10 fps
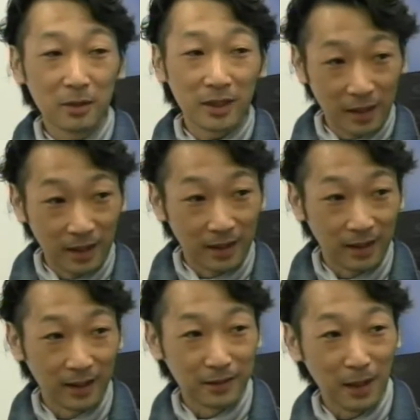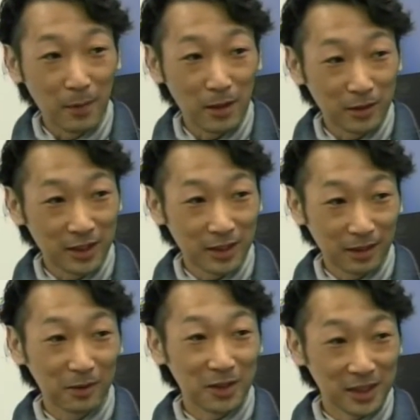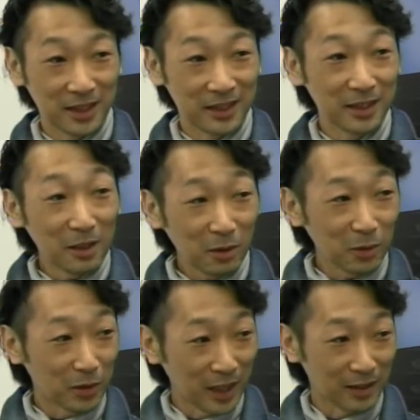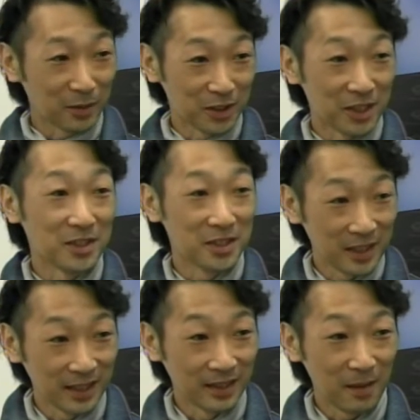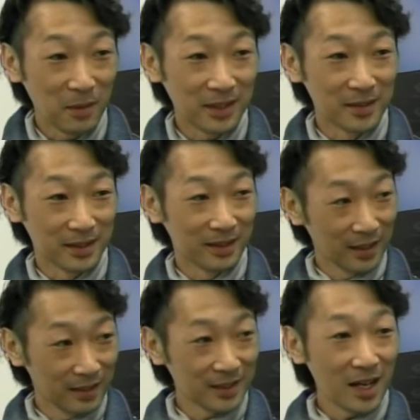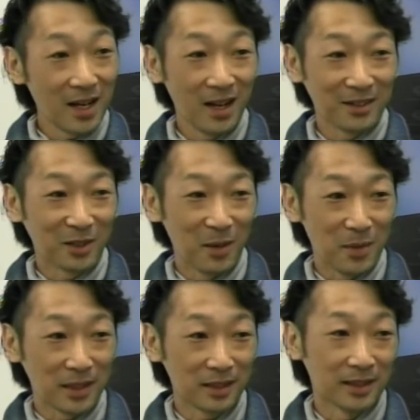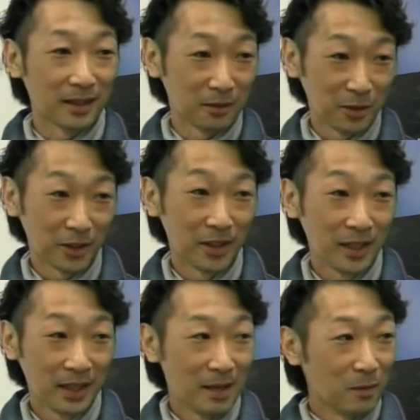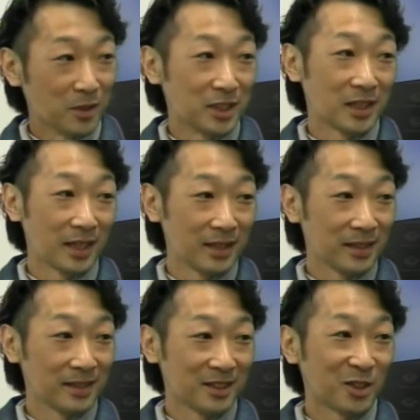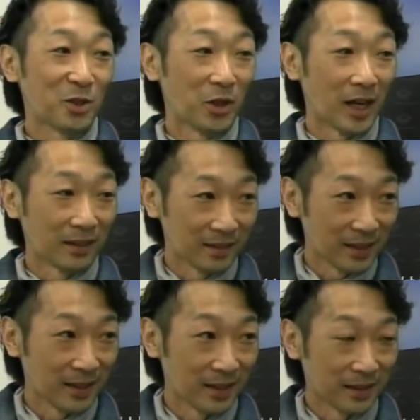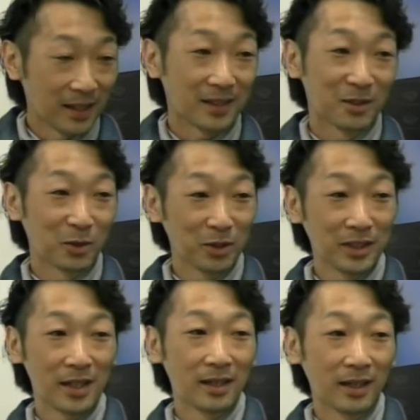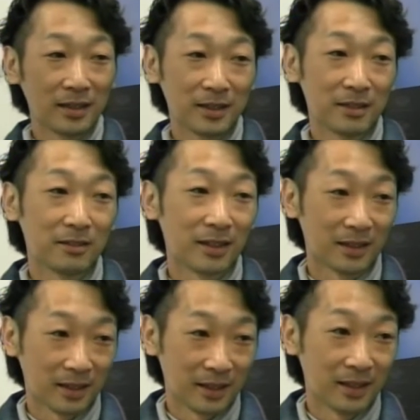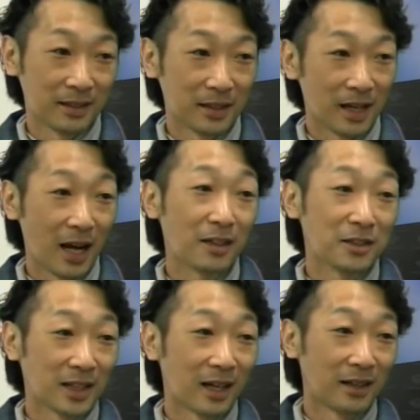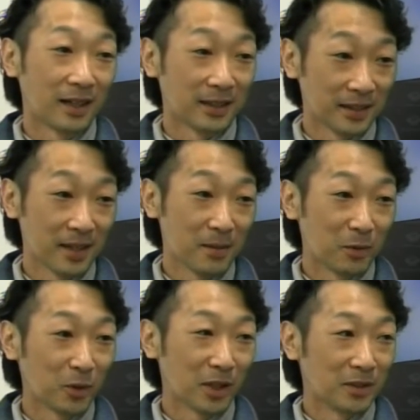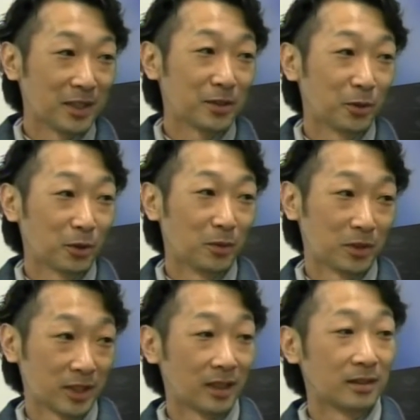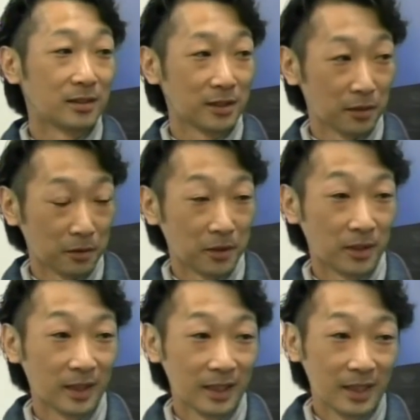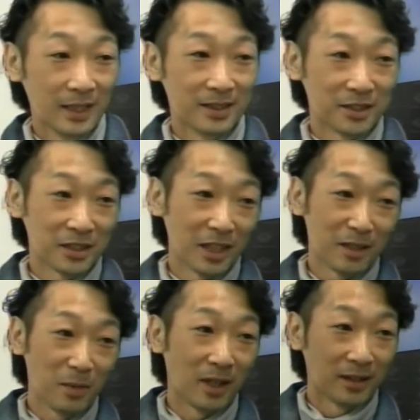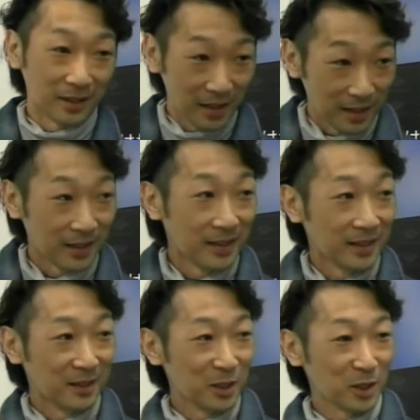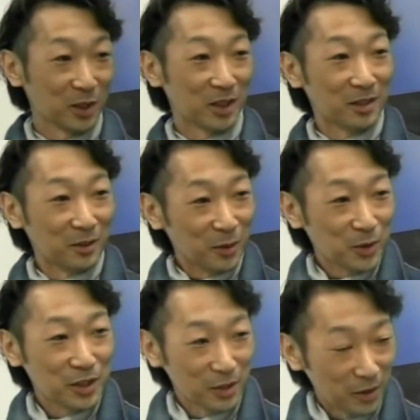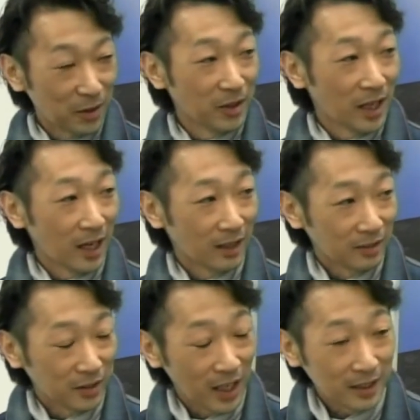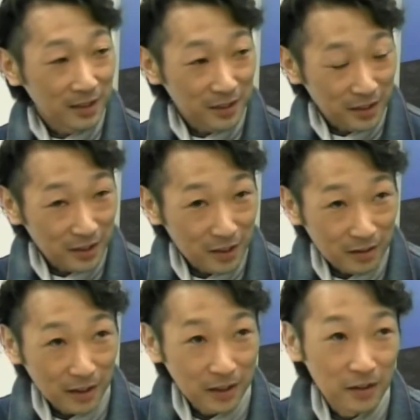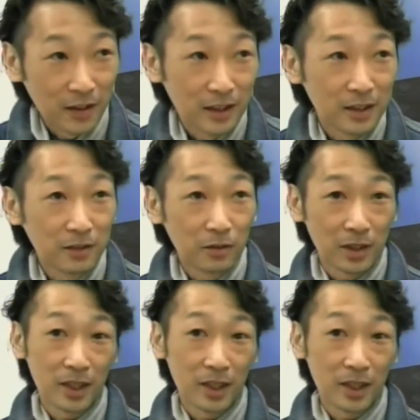てあの名前を聞いた時に聞いたこともない都市ですしやっぱり上海とか北京だともう一大市場があって、うん、なんかそこに展開できるんだったらなんか安易に考えて物が売れそうと思ってたんですけど、うんはい、実際にまあねリーンっていう都市をあの話に聞いてるだけではっていうので